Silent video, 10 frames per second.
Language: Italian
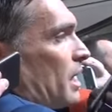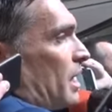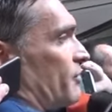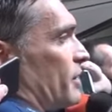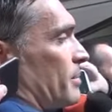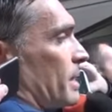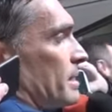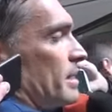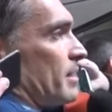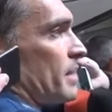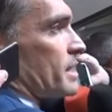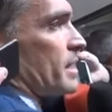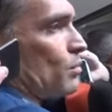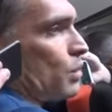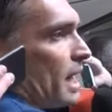a fine partita mi ha
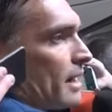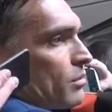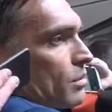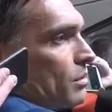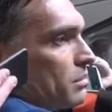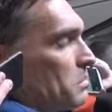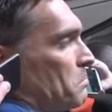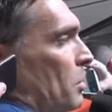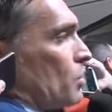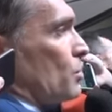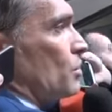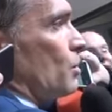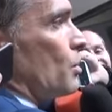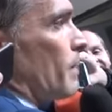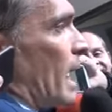salutato in modo
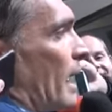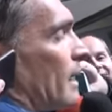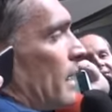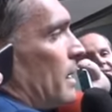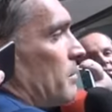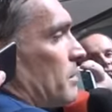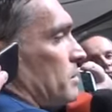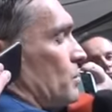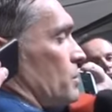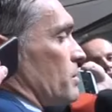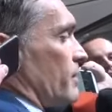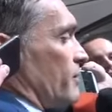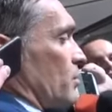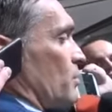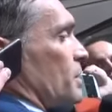normale, ma questo mi ha
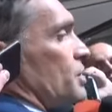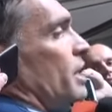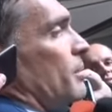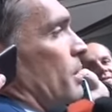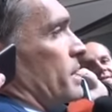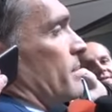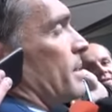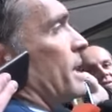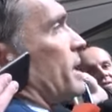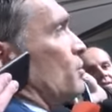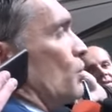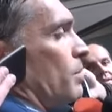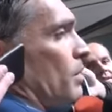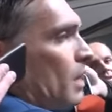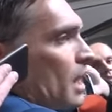fatto piacere poi sapere che
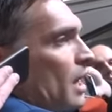dopo